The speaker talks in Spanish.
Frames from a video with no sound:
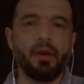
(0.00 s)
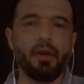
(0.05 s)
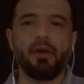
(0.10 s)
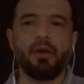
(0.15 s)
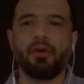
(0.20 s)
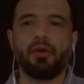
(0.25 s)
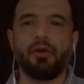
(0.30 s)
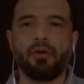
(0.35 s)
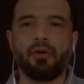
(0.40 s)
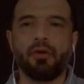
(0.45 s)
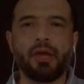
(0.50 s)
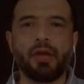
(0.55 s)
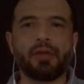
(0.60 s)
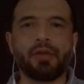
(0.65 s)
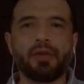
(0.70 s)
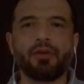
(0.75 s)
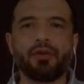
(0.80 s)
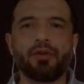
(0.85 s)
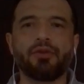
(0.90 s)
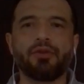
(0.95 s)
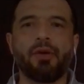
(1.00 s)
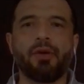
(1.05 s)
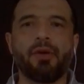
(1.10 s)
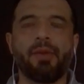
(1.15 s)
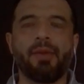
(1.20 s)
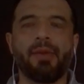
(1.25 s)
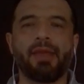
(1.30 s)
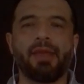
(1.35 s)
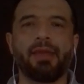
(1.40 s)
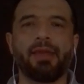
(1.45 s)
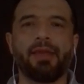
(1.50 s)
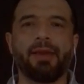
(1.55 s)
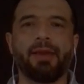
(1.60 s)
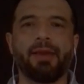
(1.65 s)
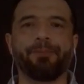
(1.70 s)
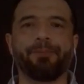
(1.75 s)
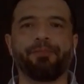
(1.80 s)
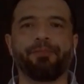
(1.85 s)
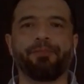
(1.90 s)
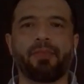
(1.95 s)
Hola a todos nuevamente,
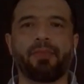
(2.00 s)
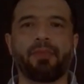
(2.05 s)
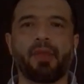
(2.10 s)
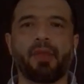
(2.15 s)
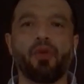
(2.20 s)
mm,